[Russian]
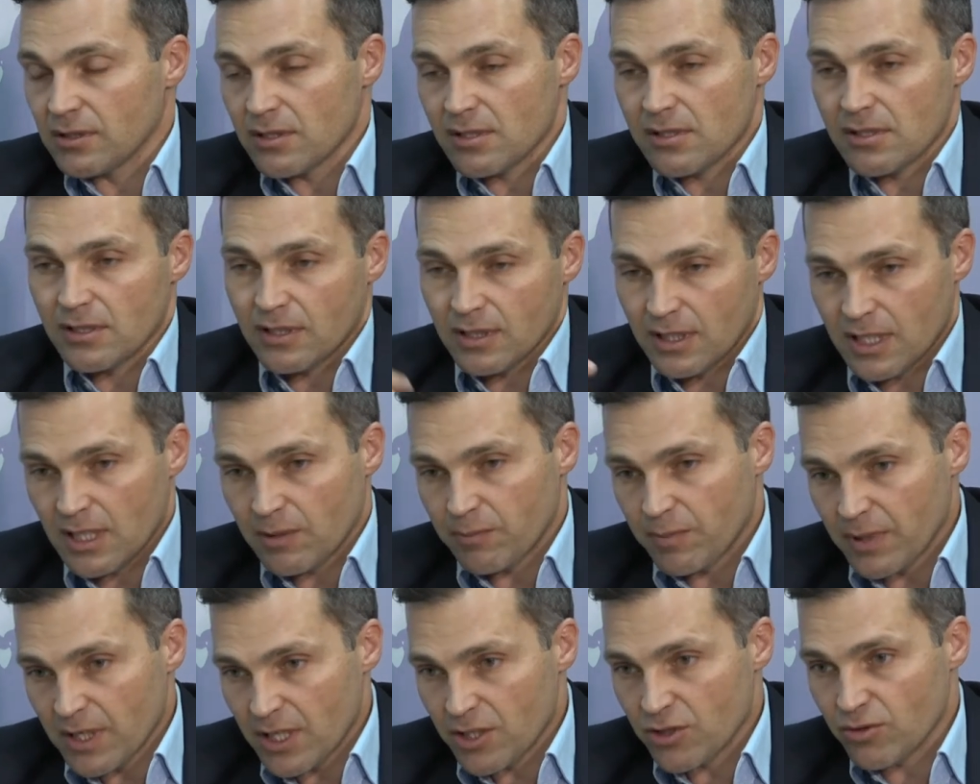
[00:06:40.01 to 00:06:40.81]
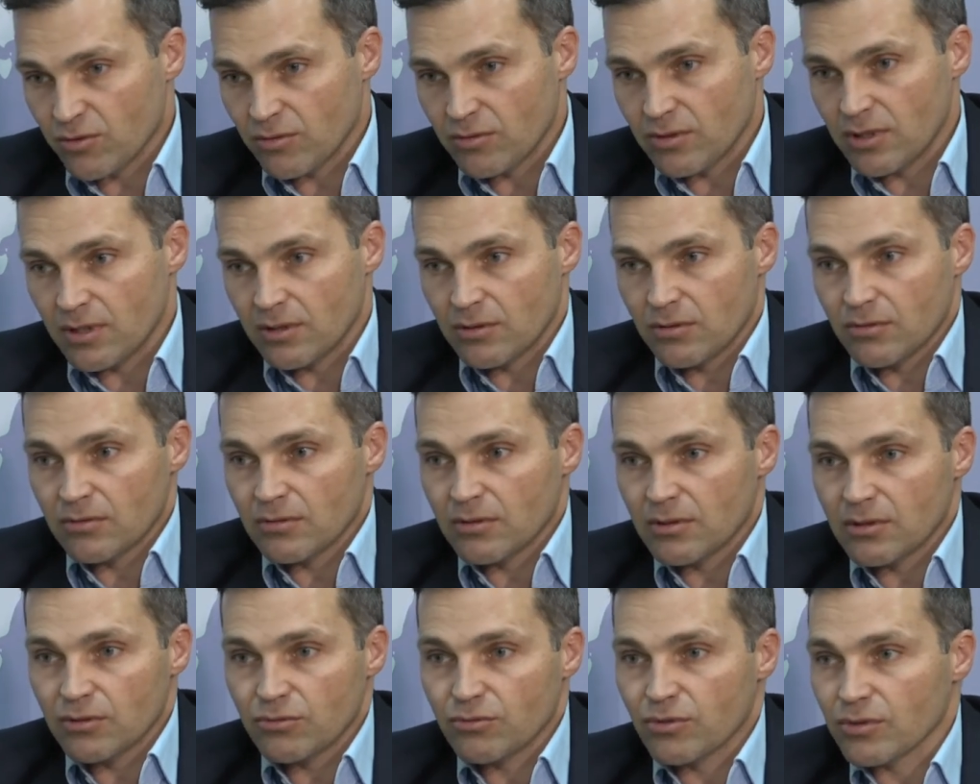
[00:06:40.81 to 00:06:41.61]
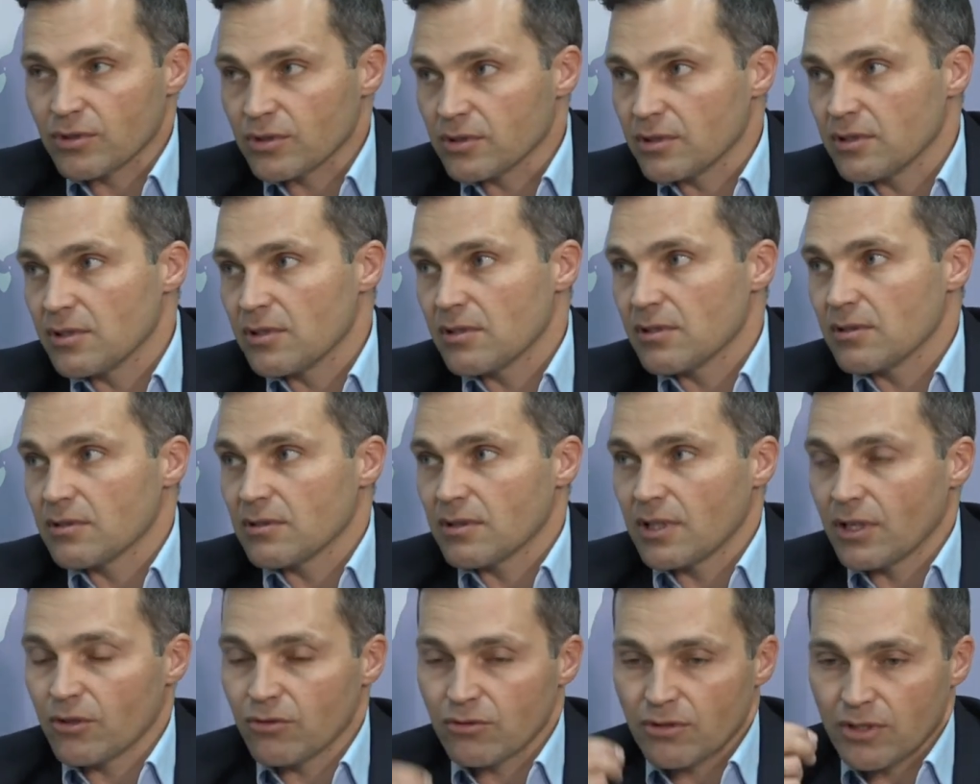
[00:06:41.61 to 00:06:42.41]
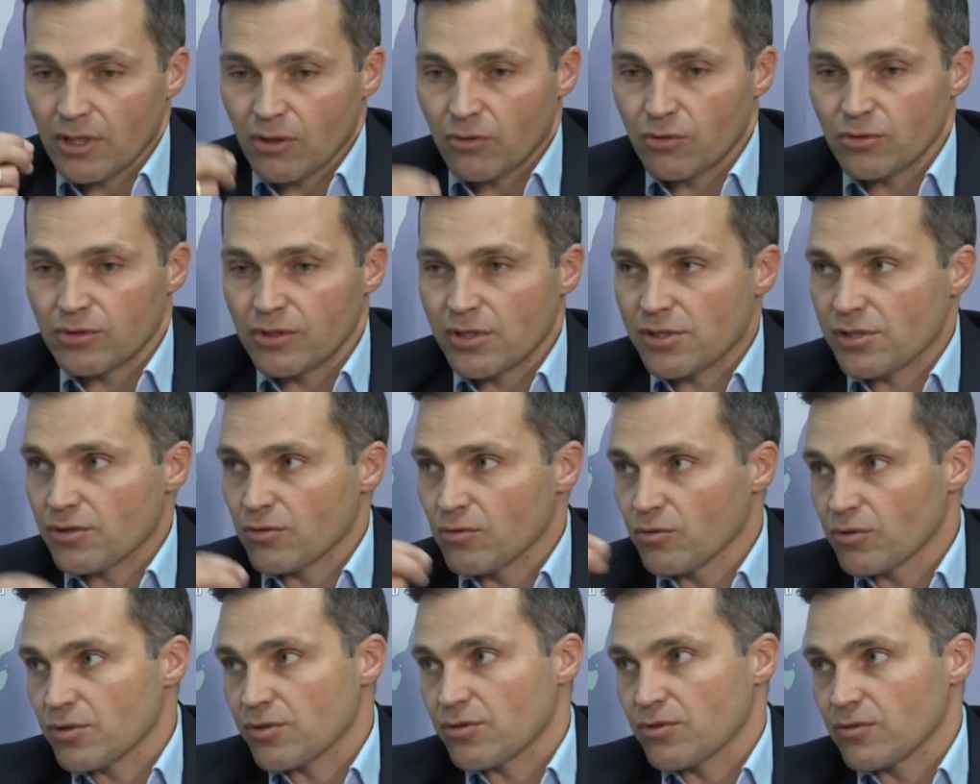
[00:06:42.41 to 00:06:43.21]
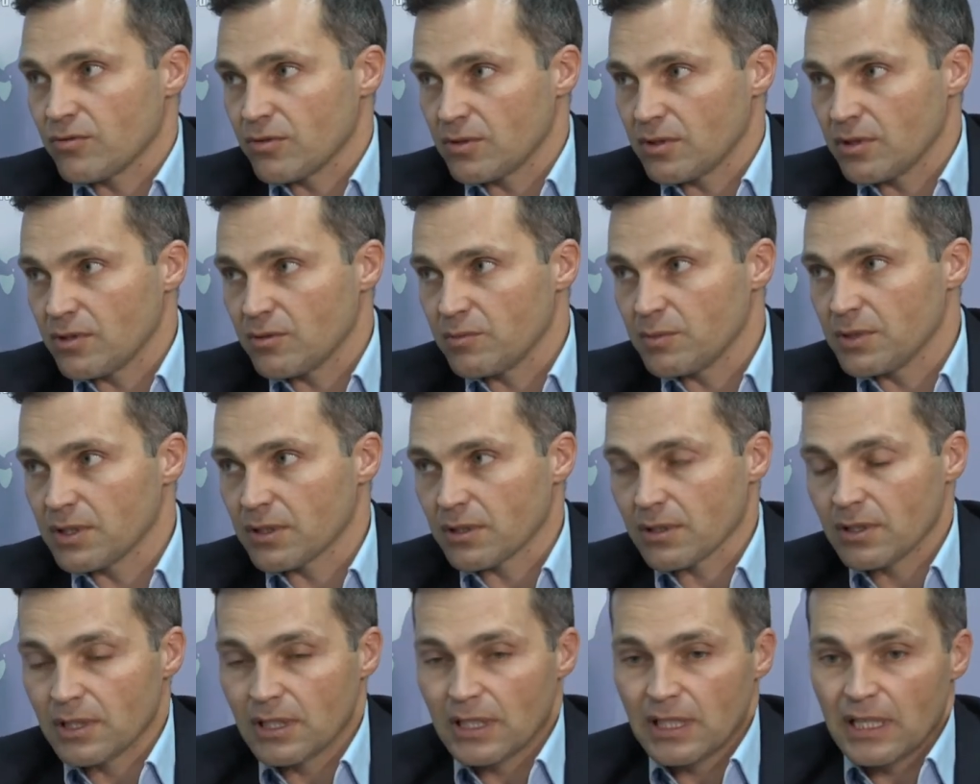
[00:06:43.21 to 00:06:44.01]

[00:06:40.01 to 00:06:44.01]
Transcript: если ты копаешь туда, но оно только дает такую деструкцию в этот мир.